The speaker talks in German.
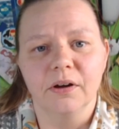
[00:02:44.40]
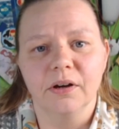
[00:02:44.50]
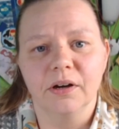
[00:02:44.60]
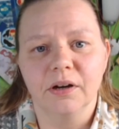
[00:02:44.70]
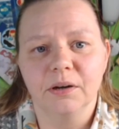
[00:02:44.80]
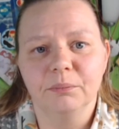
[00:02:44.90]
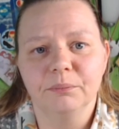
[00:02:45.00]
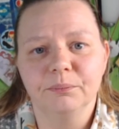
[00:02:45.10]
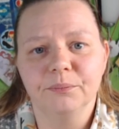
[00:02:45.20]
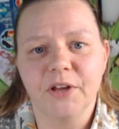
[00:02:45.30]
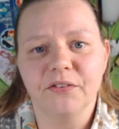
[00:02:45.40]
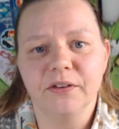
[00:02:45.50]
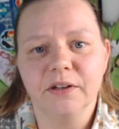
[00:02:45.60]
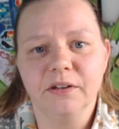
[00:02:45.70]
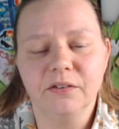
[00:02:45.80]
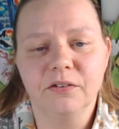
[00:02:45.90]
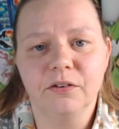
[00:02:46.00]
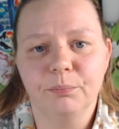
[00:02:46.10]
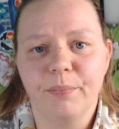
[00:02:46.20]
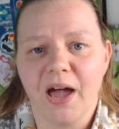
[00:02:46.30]
Ähm, das
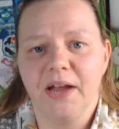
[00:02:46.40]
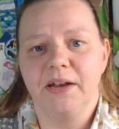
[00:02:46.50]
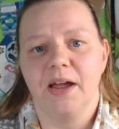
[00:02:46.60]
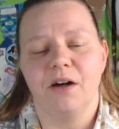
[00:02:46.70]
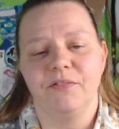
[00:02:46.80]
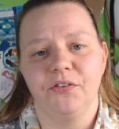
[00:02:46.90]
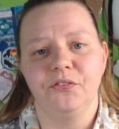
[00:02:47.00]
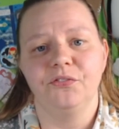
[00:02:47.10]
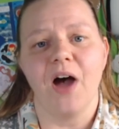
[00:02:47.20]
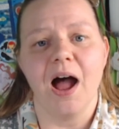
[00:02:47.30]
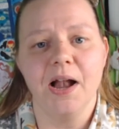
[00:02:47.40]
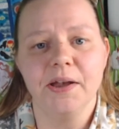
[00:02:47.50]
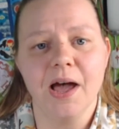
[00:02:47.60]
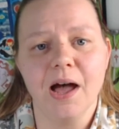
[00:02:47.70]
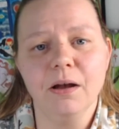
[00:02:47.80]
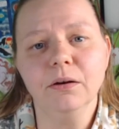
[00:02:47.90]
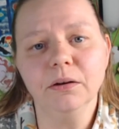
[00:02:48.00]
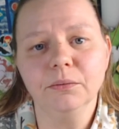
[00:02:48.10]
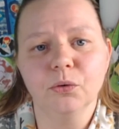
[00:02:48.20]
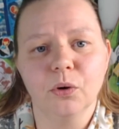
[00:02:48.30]
ist bei der Westfalenhalle.
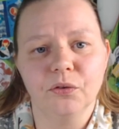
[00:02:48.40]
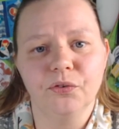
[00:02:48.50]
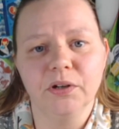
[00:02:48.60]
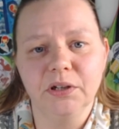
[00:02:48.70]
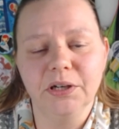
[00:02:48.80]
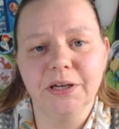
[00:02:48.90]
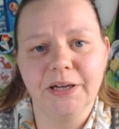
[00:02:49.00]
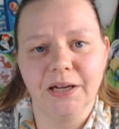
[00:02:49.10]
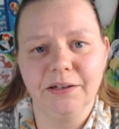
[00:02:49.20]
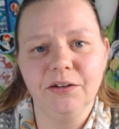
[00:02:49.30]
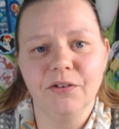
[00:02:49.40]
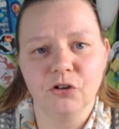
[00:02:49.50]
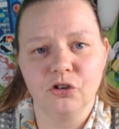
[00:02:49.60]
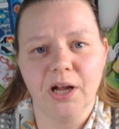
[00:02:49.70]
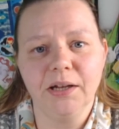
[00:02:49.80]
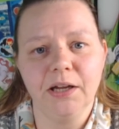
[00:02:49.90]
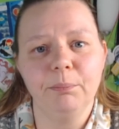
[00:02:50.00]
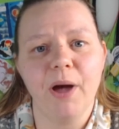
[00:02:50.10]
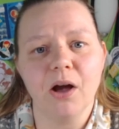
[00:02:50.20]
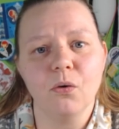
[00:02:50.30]
Dort findet die Kreativa statt.
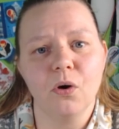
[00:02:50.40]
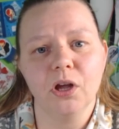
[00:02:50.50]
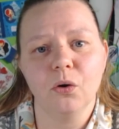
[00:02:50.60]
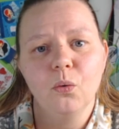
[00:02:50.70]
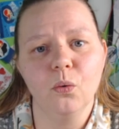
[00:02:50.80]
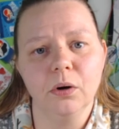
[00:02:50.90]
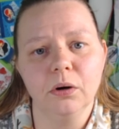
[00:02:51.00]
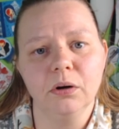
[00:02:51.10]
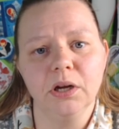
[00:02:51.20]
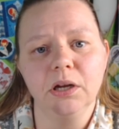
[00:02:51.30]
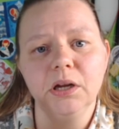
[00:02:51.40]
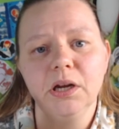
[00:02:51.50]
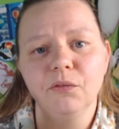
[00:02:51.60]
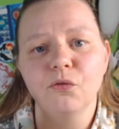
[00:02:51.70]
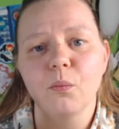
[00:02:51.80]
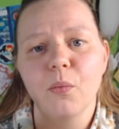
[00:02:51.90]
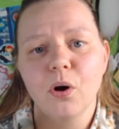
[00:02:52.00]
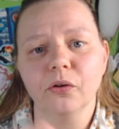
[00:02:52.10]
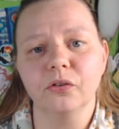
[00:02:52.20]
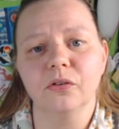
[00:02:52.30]
Ich packe euch unten in die
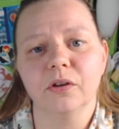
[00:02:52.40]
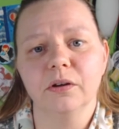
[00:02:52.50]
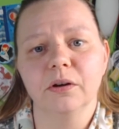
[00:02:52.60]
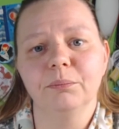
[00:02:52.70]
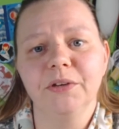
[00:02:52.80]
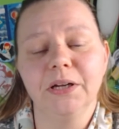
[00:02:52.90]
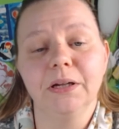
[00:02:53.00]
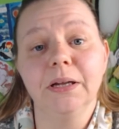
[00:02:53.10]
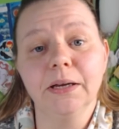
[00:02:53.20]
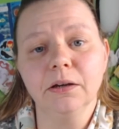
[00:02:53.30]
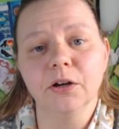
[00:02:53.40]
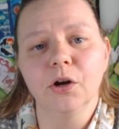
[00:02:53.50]
Infobox ähm, den Link,